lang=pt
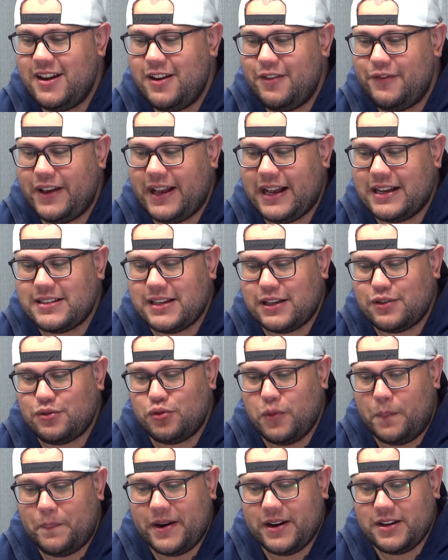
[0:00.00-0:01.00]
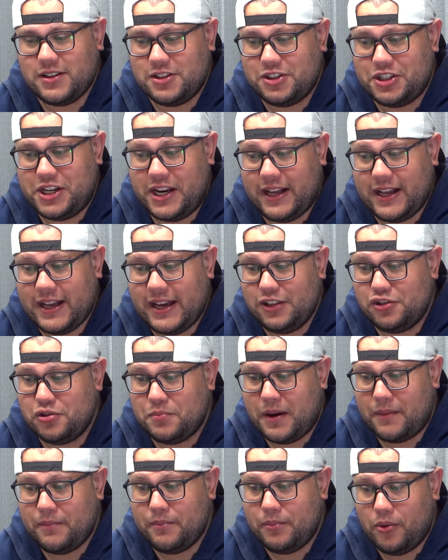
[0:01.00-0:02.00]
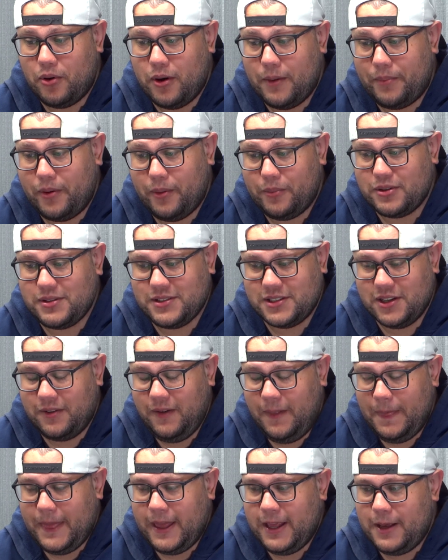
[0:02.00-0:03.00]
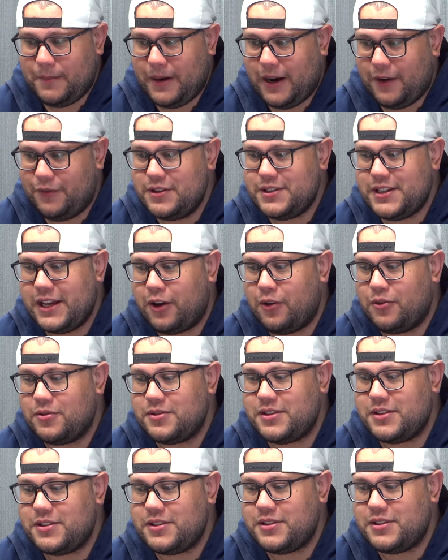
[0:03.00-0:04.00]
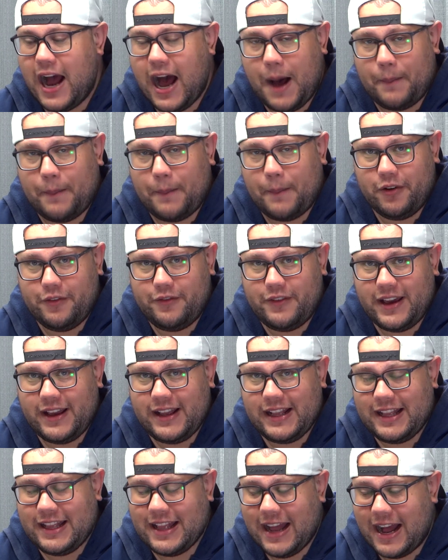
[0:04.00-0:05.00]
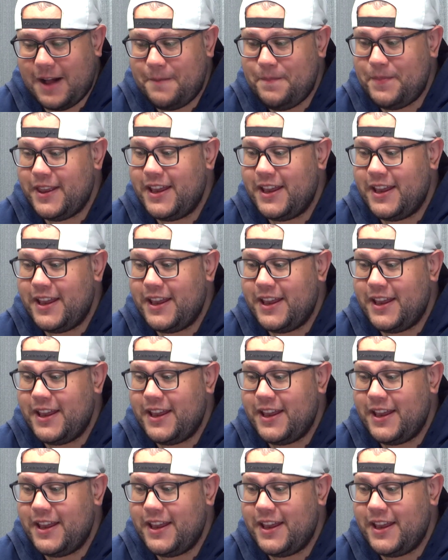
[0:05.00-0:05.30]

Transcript: Fica essa super dica aí de uma boa promoção para você conseguir aproveitar.